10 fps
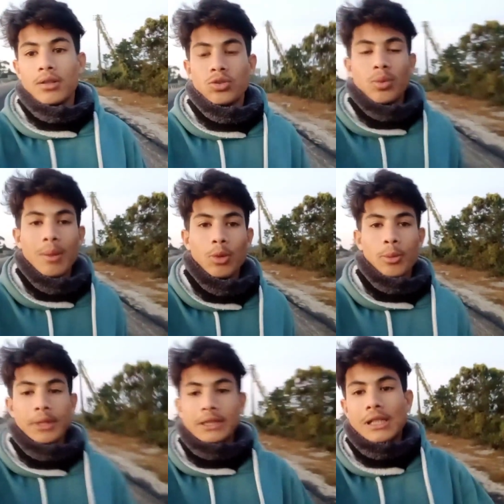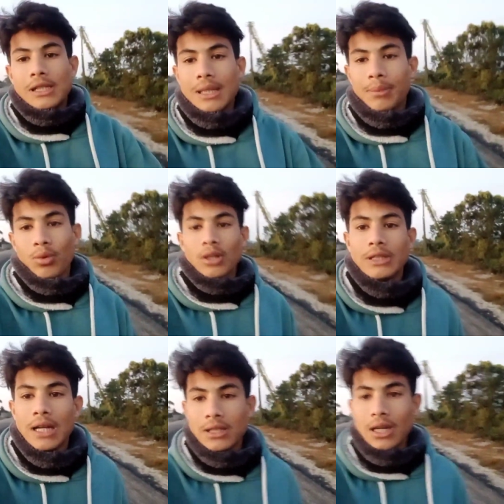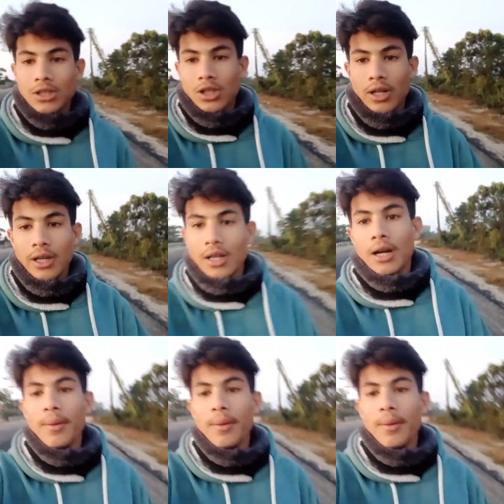सुबह आप लोग पैदल चलने से आप लोगों का स्वास्थ्य अच्छा रहेगा